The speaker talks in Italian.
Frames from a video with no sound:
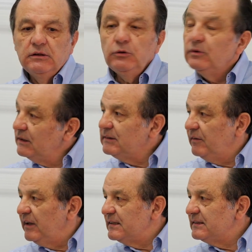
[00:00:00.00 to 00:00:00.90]
in un'altra
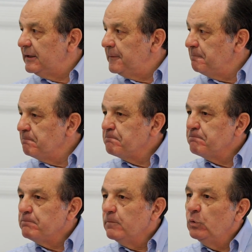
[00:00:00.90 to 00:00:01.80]
veste,
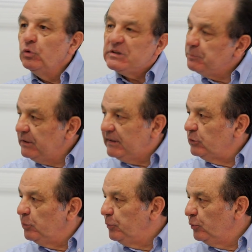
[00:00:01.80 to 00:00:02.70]
non
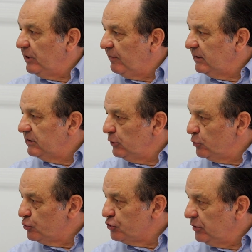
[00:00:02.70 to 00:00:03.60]
aspettato più davanti
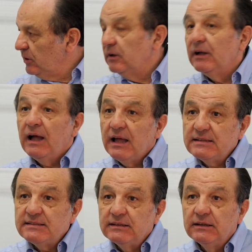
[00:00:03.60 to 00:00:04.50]
l'uscio,
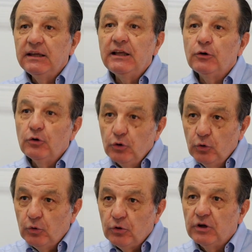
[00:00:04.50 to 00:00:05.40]
anzi erano
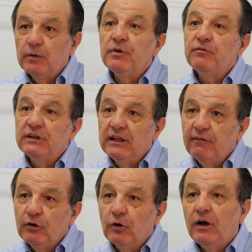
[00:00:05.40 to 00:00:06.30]
loro che mi
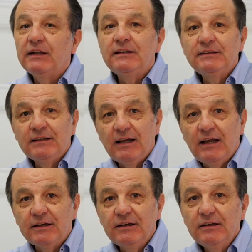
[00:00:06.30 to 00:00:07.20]
invitavano ad
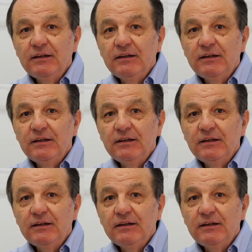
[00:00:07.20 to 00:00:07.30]
entrare,